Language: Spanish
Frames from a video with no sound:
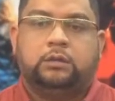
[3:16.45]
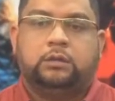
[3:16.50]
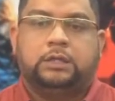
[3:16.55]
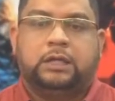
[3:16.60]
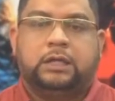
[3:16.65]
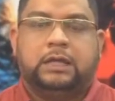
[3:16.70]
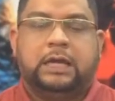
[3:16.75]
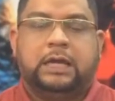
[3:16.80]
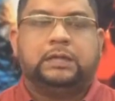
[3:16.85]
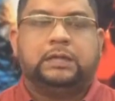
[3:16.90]

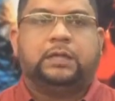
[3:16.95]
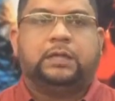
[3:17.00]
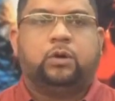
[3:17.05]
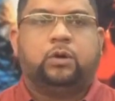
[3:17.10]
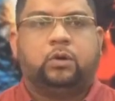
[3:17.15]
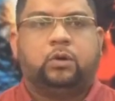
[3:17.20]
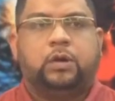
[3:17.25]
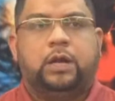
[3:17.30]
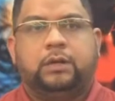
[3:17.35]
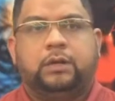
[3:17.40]
teniente
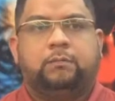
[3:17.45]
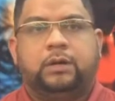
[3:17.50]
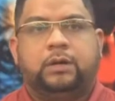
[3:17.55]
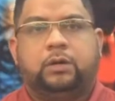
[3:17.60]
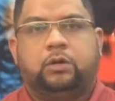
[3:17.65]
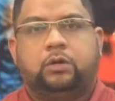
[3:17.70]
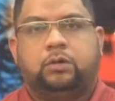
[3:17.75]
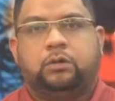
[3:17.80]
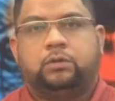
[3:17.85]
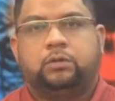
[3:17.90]
coronel
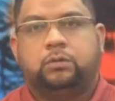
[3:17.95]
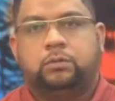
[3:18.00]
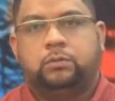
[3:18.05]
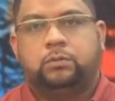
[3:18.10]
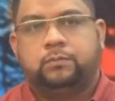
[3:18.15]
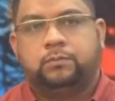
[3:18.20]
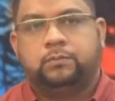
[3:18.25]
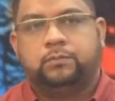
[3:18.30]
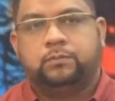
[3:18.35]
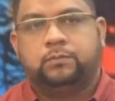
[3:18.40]
piloto
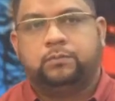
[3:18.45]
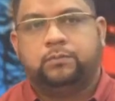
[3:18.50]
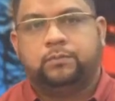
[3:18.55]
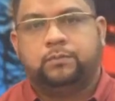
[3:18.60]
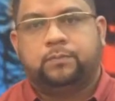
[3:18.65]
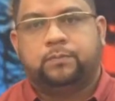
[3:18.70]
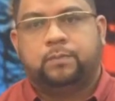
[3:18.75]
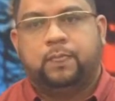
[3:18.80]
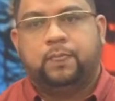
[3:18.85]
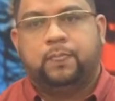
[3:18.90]

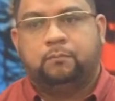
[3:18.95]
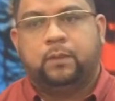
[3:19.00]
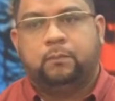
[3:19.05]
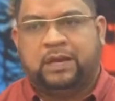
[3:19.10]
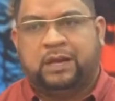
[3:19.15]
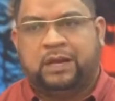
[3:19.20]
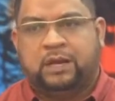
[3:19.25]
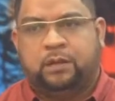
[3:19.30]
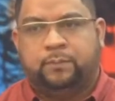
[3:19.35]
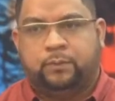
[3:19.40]

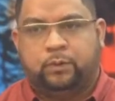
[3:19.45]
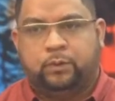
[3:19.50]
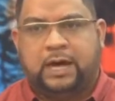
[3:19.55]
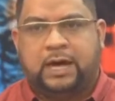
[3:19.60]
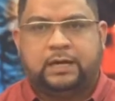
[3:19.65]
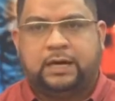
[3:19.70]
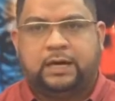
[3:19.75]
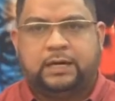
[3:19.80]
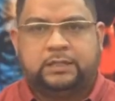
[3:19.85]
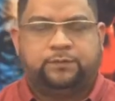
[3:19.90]

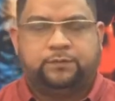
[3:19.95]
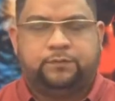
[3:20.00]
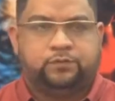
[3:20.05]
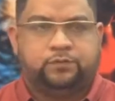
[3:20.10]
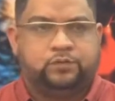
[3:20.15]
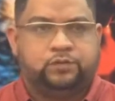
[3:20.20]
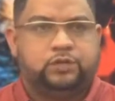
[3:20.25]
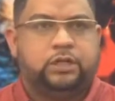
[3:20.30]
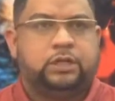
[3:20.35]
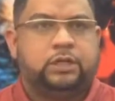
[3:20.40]
manipular ese
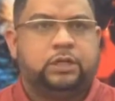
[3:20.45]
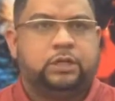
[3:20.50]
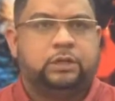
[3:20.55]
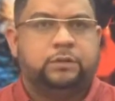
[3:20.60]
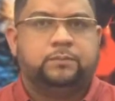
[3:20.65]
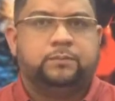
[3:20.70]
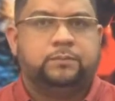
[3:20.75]
fusil,